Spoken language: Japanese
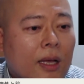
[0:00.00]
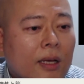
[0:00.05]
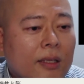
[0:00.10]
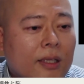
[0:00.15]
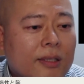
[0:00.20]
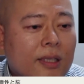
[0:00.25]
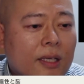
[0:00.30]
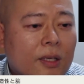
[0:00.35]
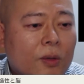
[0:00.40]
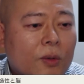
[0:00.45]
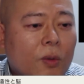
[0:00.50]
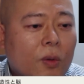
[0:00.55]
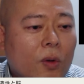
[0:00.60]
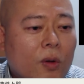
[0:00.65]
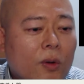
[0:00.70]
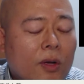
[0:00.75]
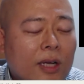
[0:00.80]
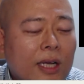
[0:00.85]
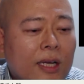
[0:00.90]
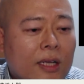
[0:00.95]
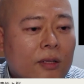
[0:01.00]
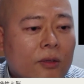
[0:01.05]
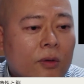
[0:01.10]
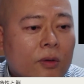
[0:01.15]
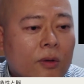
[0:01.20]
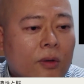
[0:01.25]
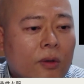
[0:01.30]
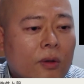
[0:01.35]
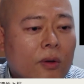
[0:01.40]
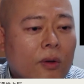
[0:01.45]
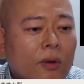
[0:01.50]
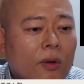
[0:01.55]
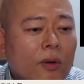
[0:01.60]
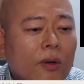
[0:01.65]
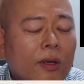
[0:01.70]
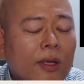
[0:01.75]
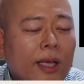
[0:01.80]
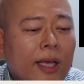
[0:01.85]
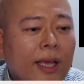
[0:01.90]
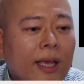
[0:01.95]
で、先ほど、あの、
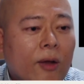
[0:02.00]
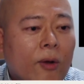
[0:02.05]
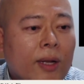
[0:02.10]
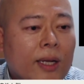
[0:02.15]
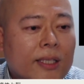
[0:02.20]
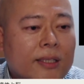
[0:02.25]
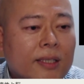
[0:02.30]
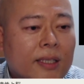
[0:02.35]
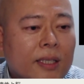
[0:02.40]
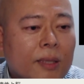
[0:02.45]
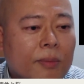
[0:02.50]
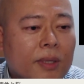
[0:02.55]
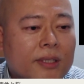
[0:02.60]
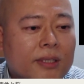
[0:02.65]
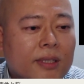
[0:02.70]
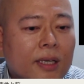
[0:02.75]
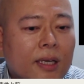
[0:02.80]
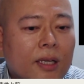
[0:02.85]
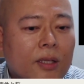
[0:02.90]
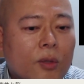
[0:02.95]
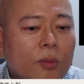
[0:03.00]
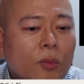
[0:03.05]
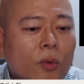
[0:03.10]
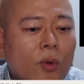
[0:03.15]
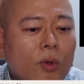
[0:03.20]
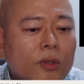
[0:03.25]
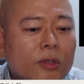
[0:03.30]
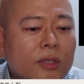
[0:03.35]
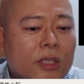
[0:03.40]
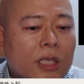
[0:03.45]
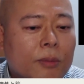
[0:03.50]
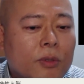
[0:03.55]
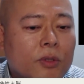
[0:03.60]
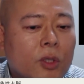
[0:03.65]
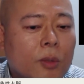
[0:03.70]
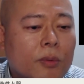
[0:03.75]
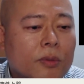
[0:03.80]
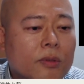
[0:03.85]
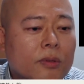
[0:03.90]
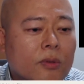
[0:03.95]
えー、お話が出ましたけれども、
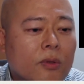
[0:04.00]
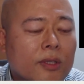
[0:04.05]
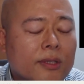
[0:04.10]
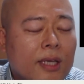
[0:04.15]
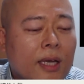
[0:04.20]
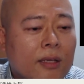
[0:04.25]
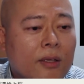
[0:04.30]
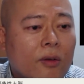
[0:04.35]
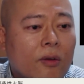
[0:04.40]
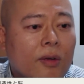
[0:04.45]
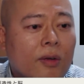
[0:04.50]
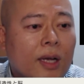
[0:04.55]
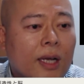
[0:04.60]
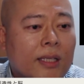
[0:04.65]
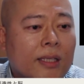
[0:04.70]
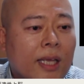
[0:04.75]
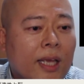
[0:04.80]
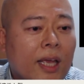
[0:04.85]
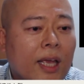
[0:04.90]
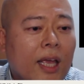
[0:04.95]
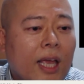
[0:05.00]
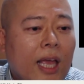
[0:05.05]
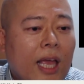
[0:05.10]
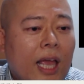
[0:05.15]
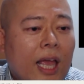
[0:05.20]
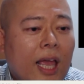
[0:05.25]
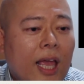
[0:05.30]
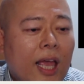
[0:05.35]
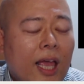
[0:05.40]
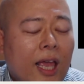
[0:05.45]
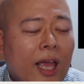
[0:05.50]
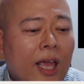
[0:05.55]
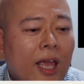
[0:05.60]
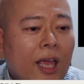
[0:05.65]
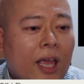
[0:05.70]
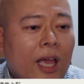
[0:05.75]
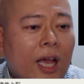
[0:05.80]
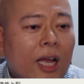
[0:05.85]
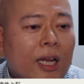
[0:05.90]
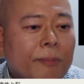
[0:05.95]
スティーブ・ジョブズ、これ産業界で、
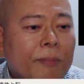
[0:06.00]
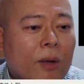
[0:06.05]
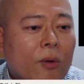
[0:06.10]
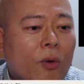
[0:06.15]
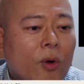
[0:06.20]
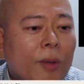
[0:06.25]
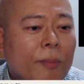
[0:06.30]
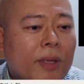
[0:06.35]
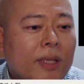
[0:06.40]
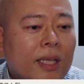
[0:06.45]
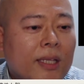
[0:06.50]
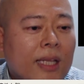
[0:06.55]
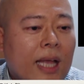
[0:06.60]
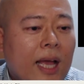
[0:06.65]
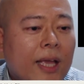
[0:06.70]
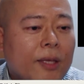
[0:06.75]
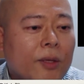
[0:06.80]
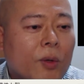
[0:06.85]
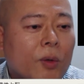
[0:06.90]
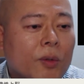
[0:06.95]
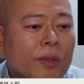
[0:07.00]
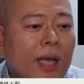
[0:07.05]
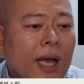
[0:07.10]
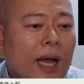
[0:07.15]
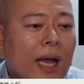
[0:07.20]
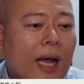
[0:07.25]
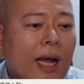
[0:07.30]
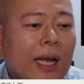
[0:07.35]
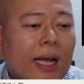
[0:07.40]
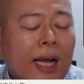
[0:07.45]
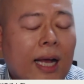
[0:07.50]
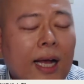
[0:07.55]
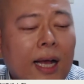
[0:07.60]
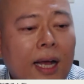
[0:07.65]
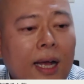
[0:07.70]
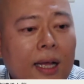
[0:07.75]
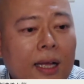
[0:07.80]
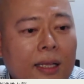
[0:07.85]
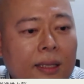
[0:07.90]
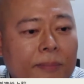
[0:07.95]
えー、やはりまあこれまでにないような
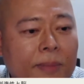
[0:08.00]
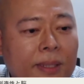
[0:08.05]
あ、